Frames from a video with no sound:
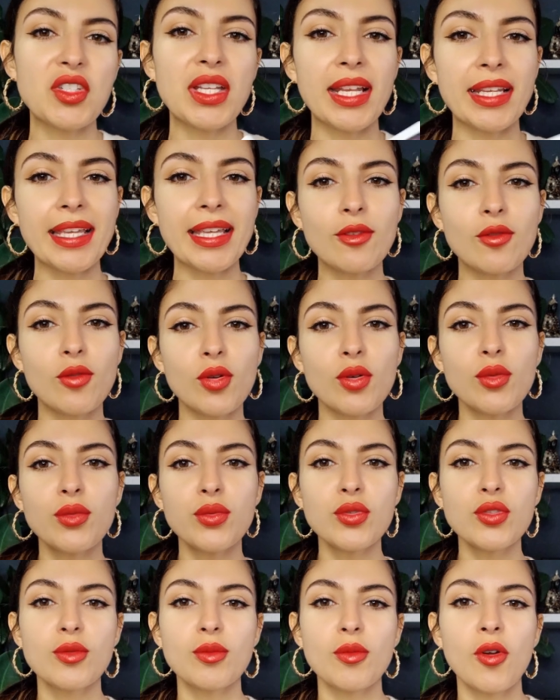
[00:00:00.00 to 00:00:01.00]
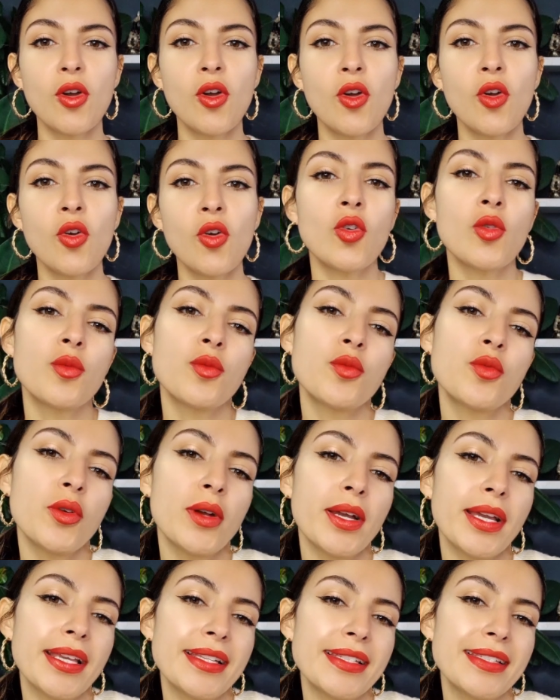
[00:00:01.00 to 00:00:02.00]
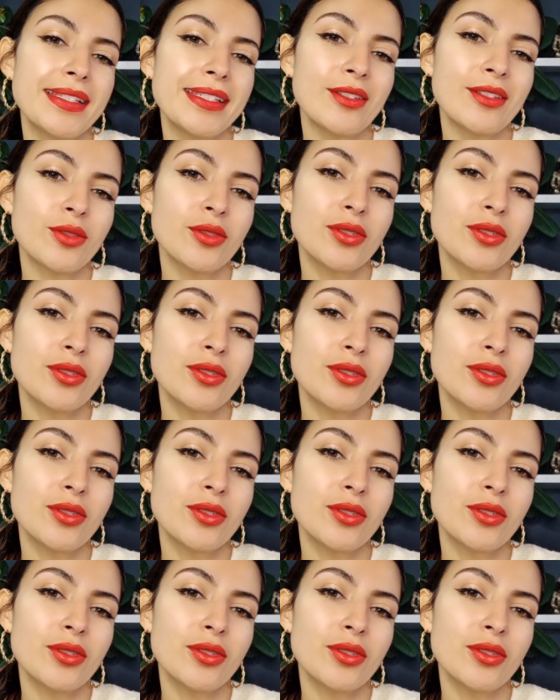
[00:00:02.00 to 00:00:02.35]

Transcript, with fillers: J'ai la carte de l'envoûtement. On pourrait essayer,